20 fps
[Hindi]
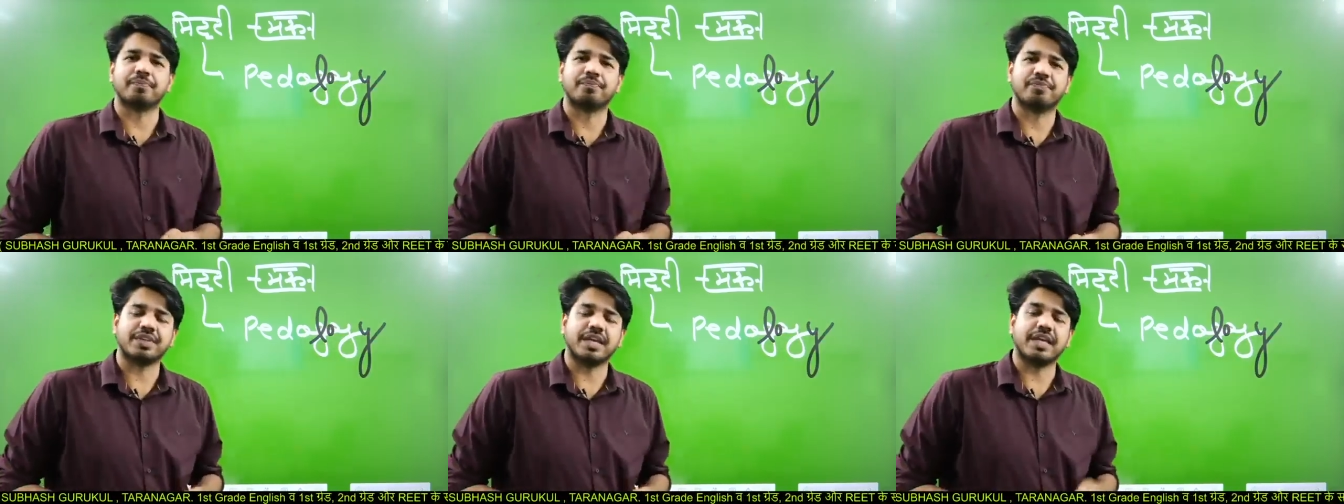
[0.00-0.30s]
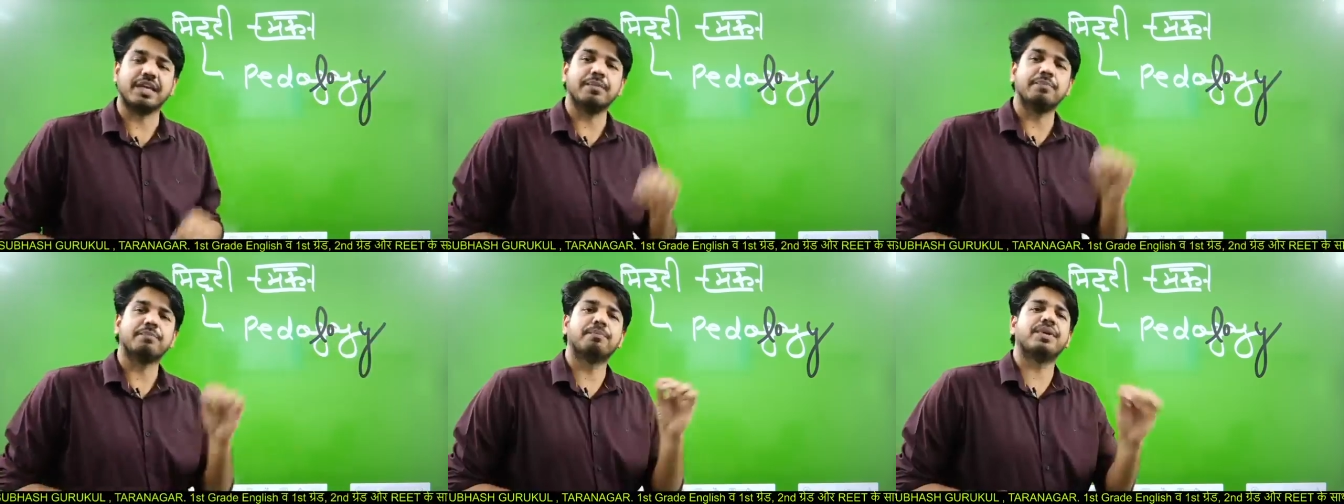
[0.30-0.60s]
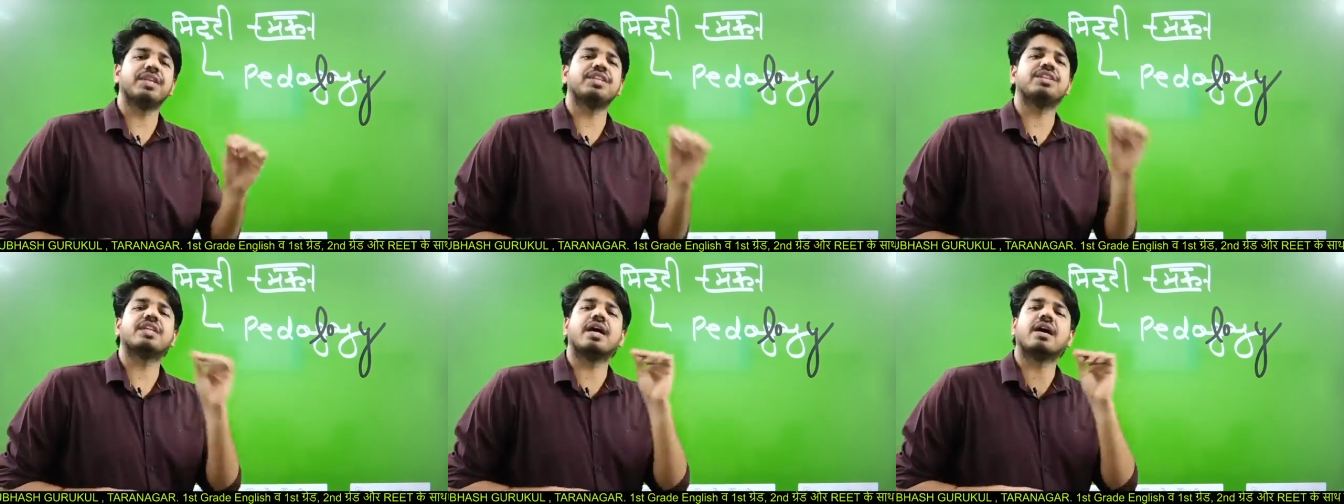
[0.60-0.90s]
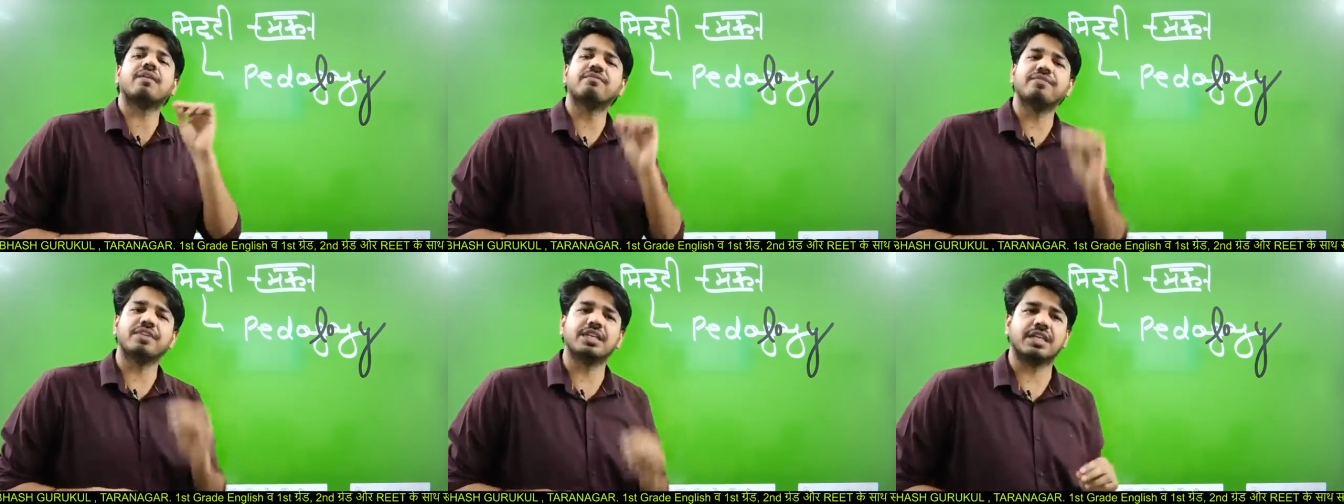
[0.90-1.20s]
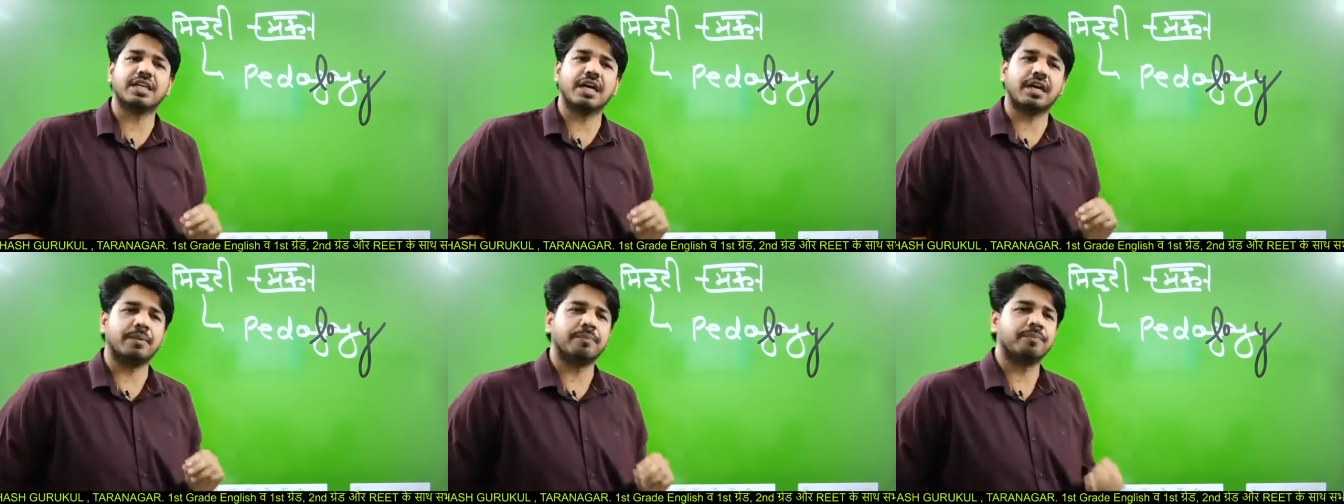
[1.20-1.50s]
यानी मृदा
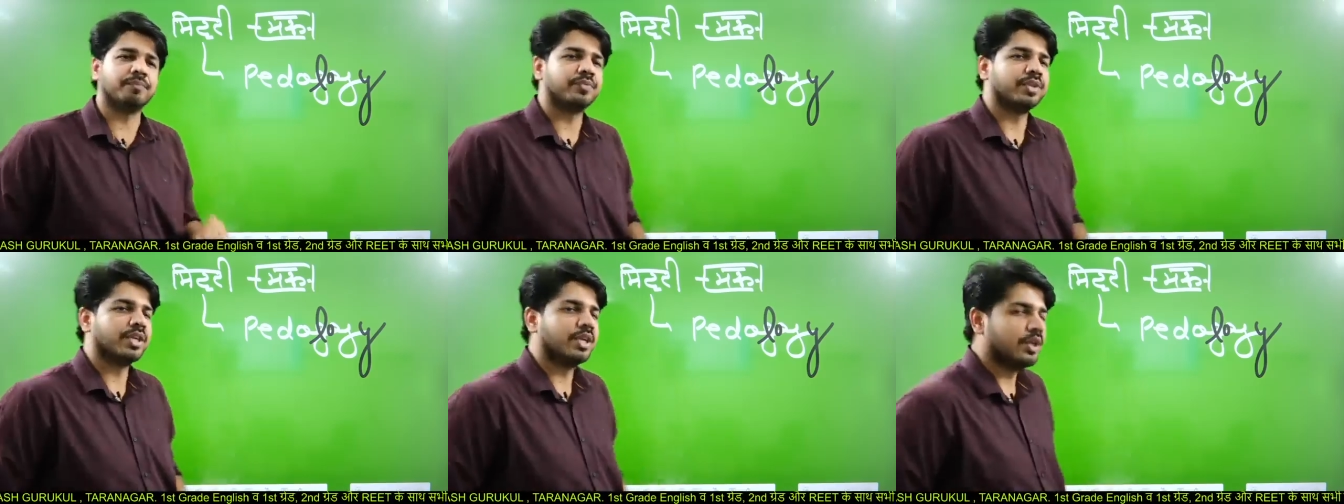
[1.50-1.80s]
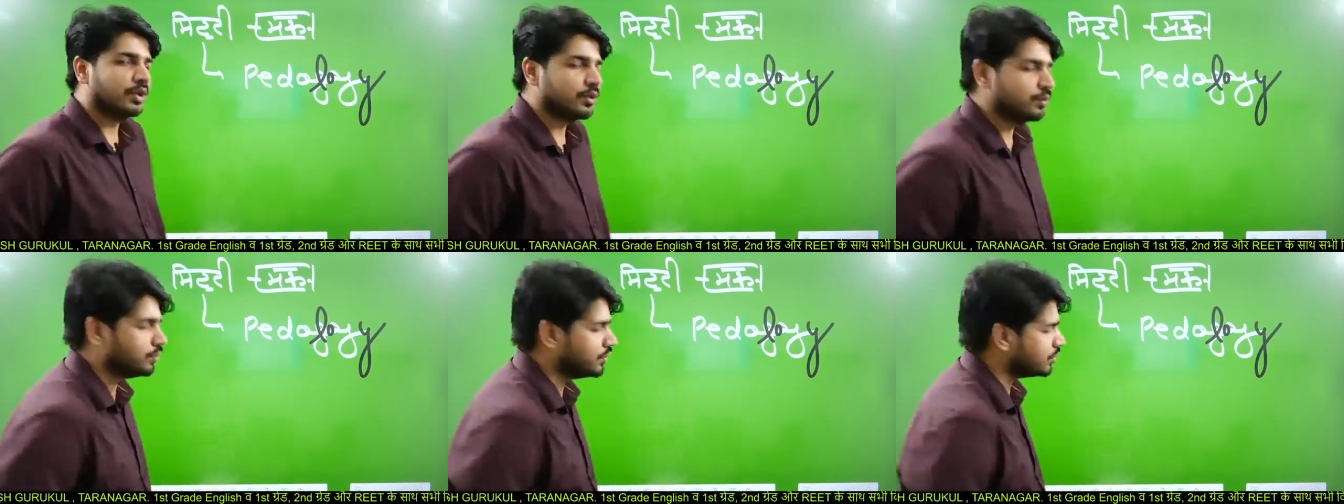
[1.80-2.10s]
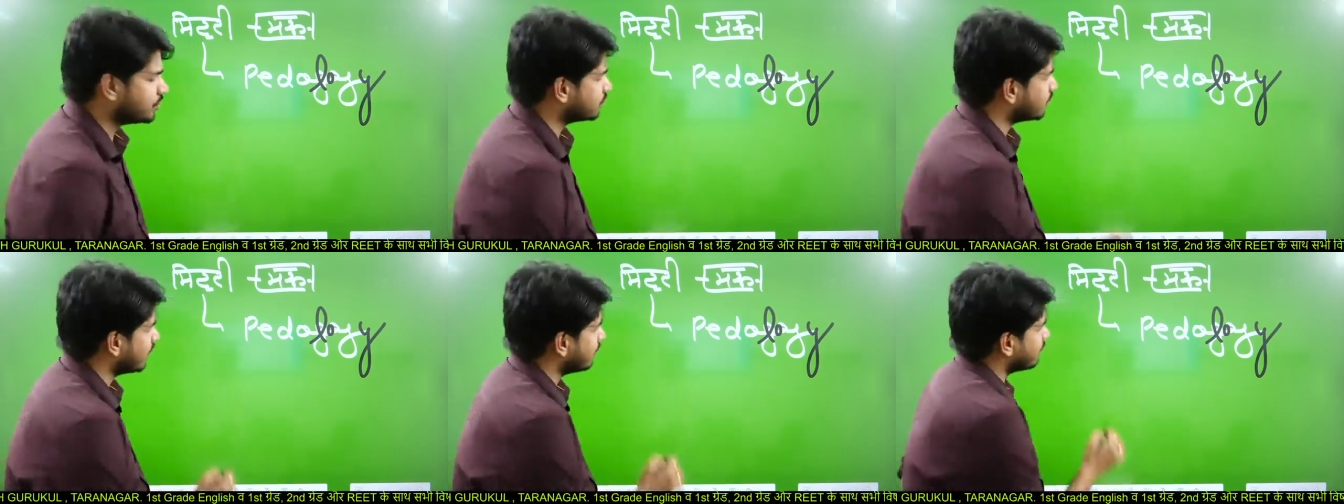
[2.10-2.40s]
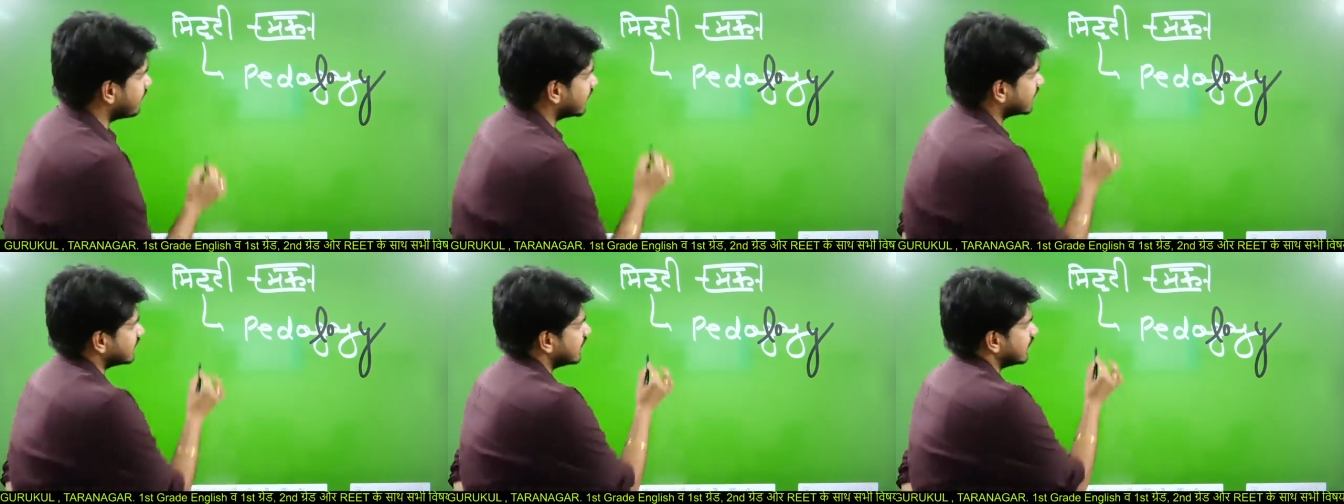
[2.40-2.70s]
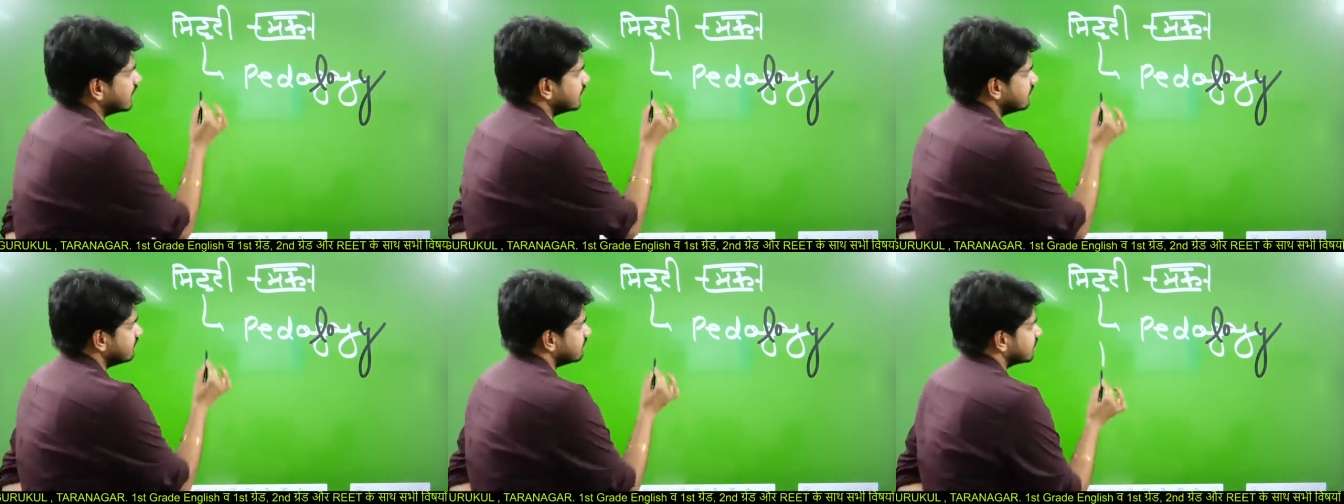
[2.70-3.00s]
विज्ञान विश्व मृदा
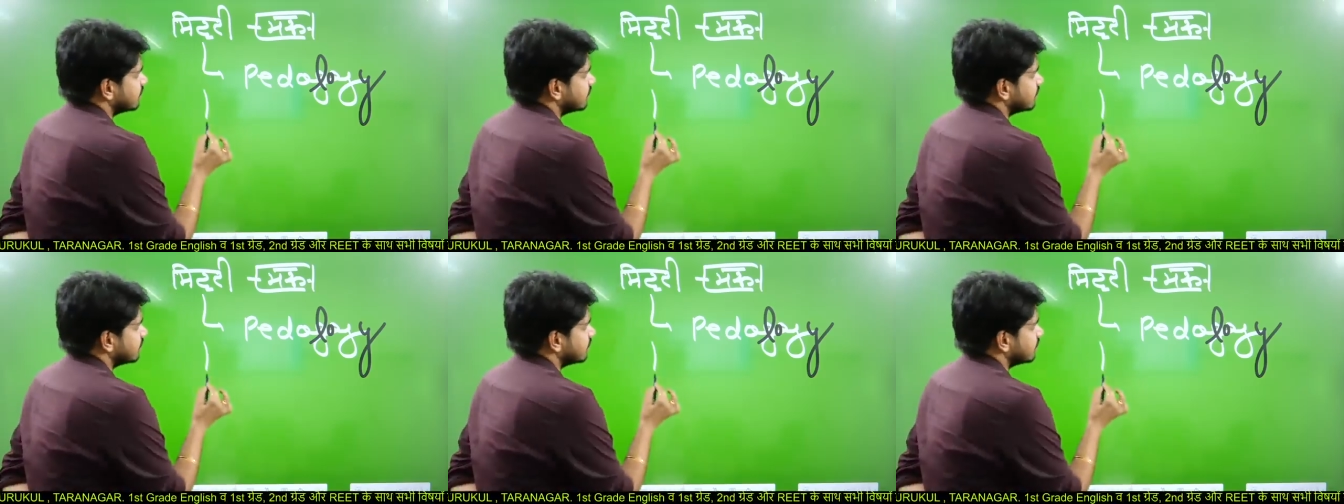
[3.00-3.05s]
दिवस